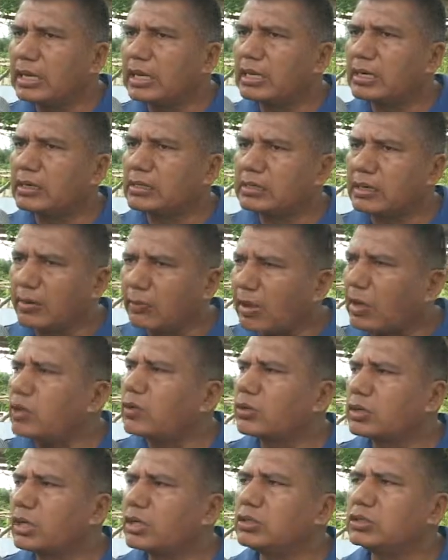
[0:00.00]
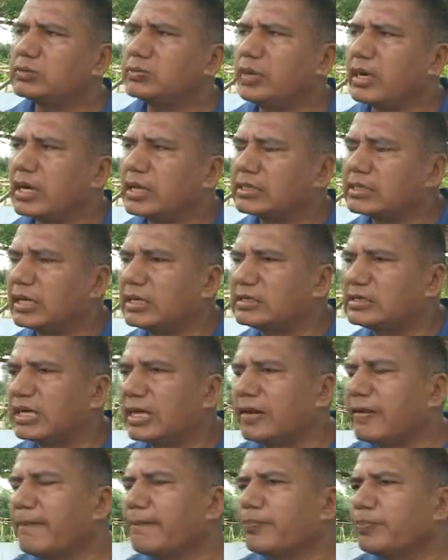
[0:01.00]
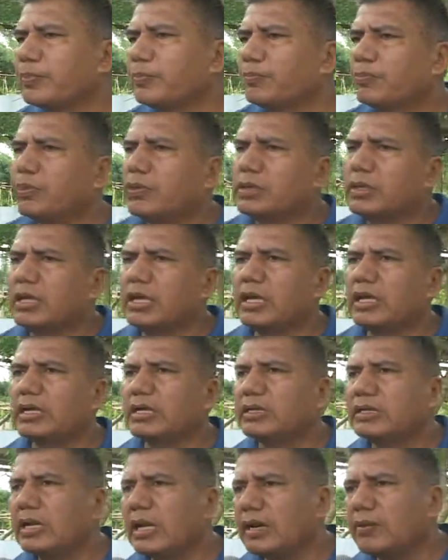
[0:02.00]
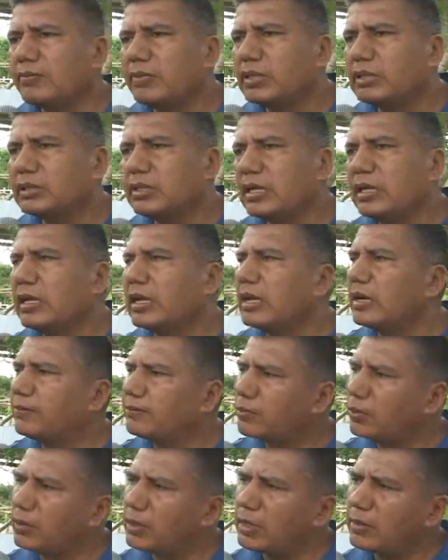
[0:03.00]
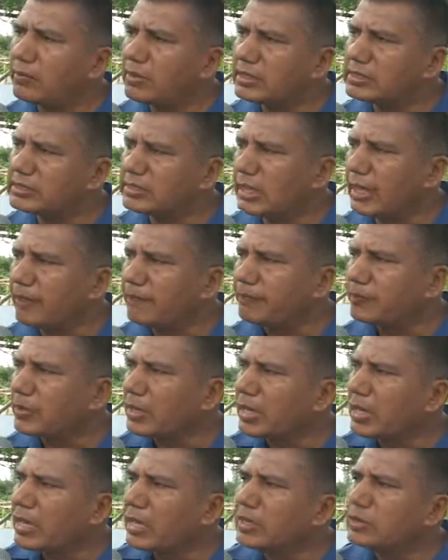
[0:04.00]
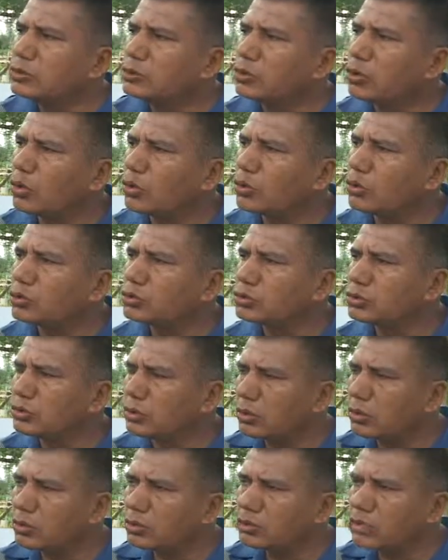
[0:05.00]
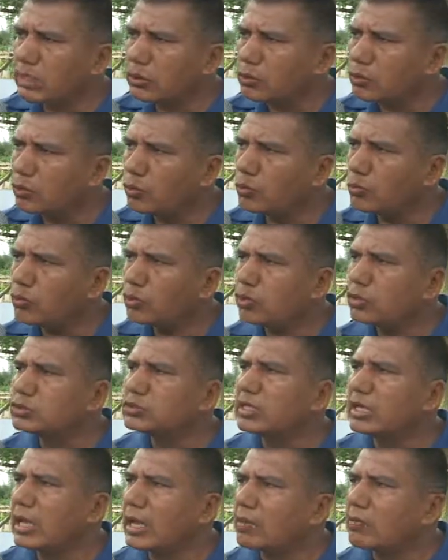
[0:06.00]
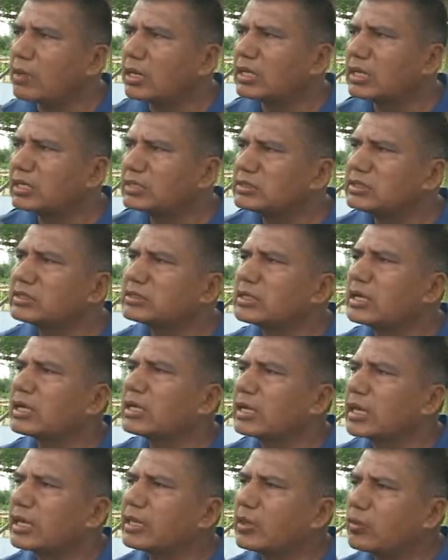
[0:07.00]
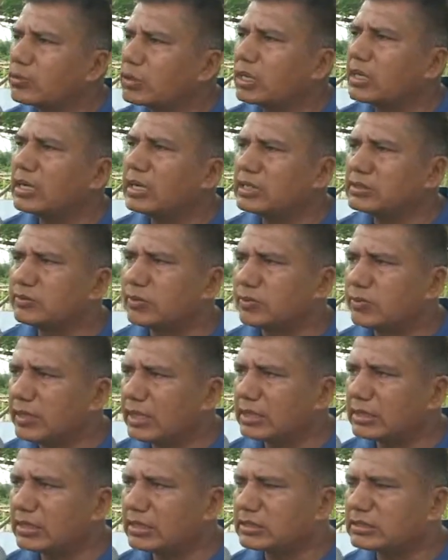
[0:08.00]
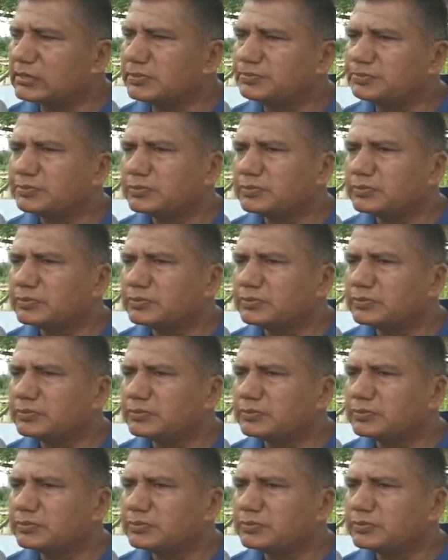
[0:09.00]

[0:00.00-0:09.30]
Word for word: el trabajo que ellos van a realizar porque realmente el problema está en todos los acúmulos de agua que existen en cada una de las viviendas.